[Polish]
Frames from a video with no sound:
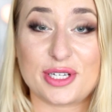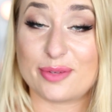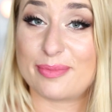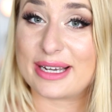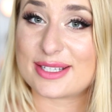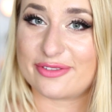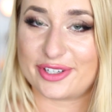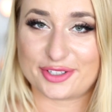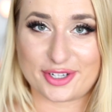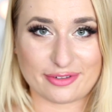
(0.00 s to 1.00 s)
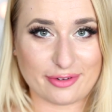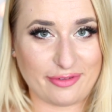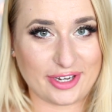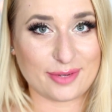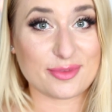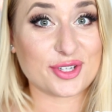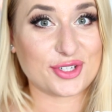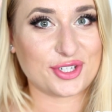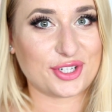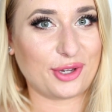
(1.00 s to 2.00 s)
będzie bardzo wyjątkowy film,
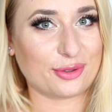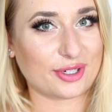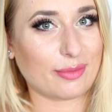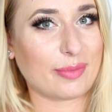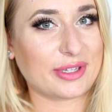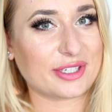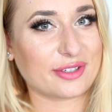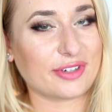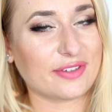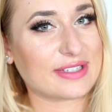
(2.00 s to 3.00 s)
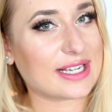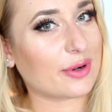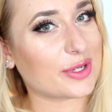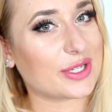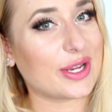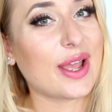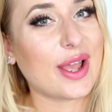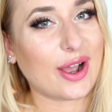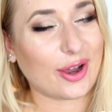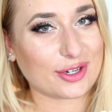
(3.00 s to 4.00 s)
dziś i jutro, bo będzie to film w całości
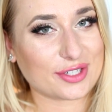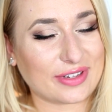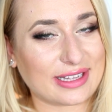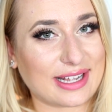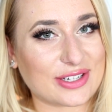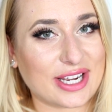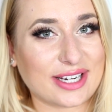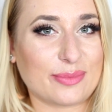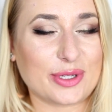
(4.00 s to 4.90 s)
o rozświetlaczach.